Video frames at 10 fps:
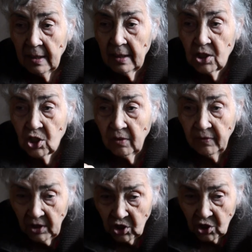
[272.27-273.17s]
ложил
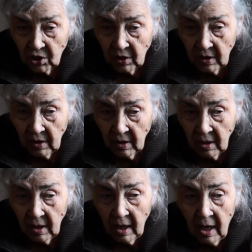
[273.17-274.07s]
вещи,
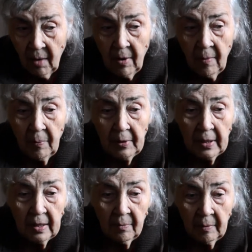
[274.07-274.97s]
а мама
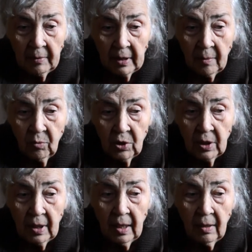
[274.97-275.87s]
приходила, мама на
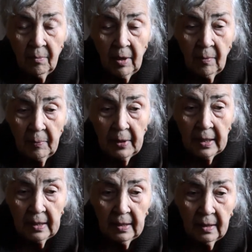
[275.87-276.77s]
работе, а мама
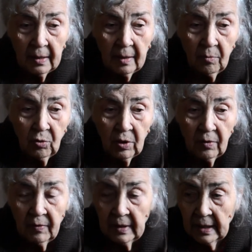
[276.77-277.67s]
приходила с
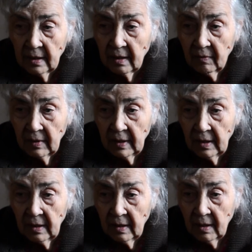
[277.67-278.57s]
работы, вытаскивала
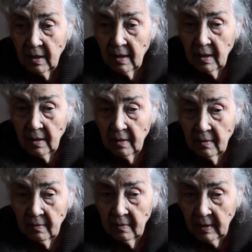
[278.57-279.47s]
их
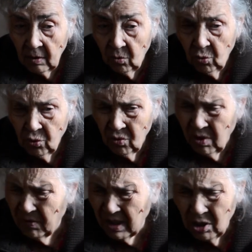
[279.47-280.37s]
э, на кухню
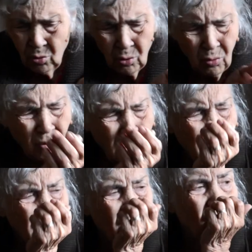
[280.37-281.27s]
или в коридор
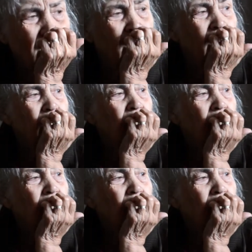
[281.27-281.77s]
куда-то ложила.